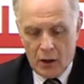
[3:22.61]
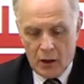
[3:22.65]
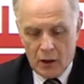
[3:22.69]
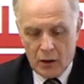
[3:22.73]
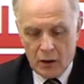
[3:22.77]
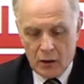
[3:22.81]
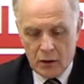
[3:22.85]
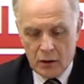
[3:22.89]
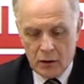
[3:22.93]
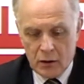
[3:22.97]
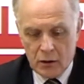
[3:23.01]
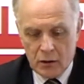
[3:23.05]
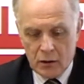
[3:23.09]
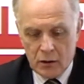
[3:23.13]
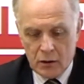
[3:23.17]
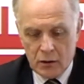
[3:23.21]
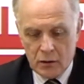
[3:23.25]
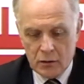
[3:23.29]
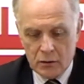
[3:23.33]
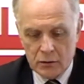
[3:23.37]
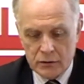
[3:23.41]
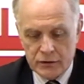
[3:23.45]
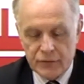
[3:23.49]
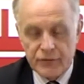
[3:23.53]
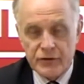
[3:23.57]

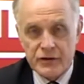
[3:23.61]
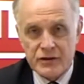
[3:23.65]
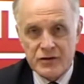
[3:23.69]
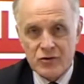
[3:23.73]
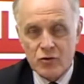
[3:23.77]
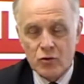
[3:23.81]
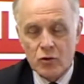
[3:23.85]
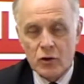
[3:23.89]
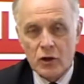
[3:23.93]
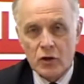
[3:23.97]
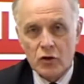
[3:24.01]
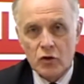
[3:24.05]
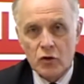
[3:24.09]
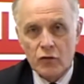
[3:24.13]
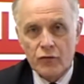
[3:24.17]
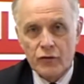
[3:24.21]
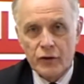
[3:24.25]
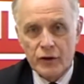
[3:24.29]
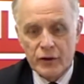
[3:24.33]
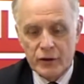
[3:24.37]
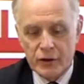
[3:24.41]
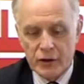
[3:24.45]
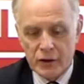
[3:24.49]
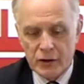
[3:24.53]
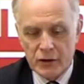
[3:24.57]
э, завести
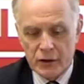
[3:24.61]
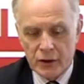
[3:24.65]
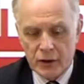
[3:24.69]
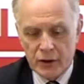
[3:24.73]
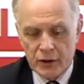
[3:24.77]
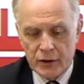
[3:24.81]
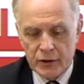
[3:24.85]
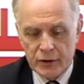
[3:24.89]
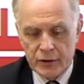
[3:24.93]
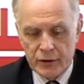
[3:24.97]
уголовное дело